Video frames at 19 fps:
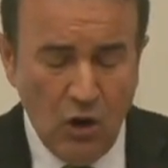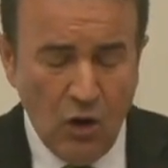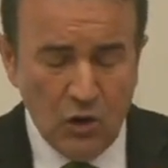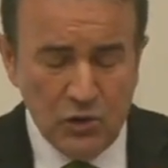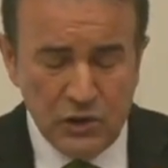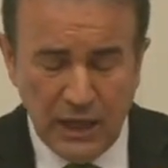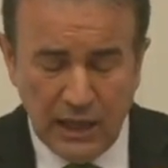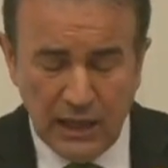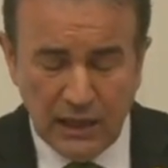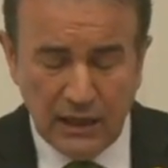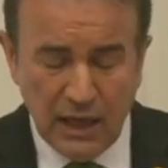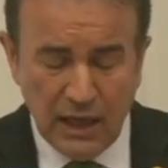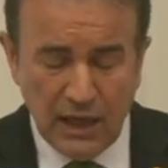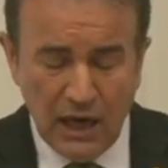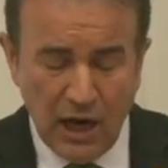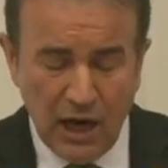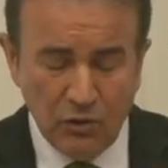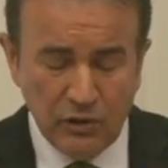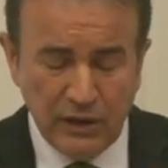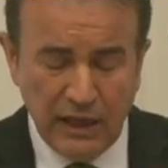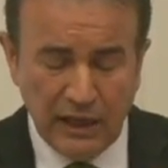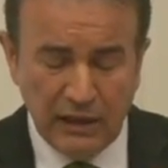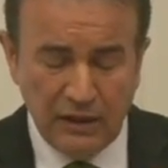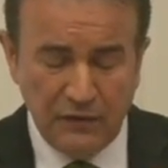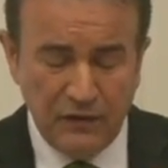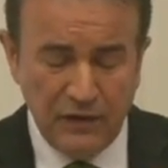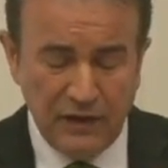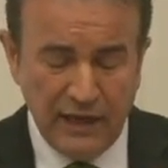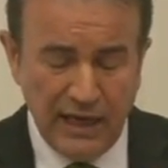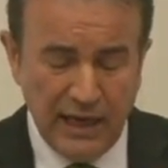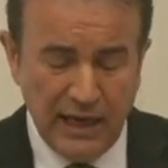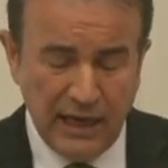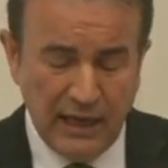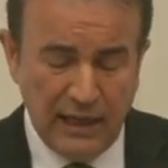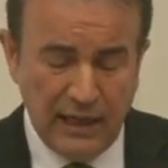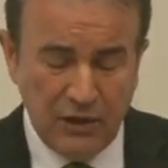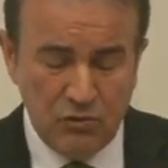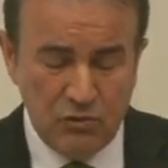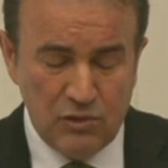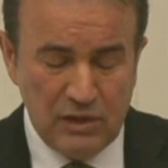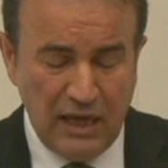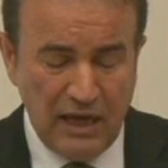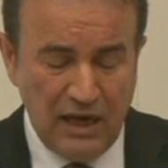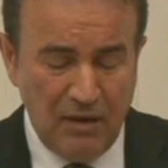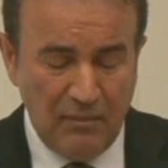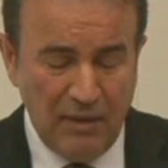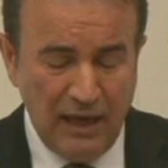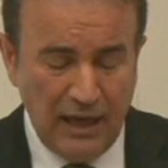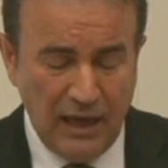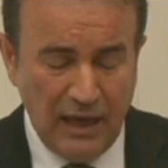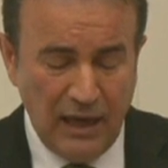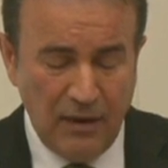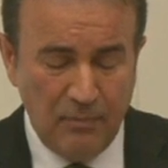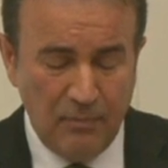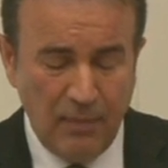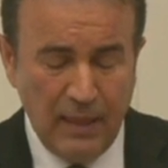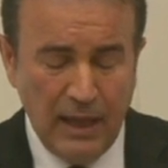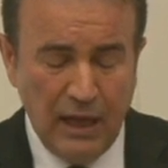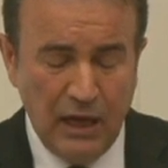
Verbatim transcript: Öncelikle kanun teklifinde yer alan düzenleme ile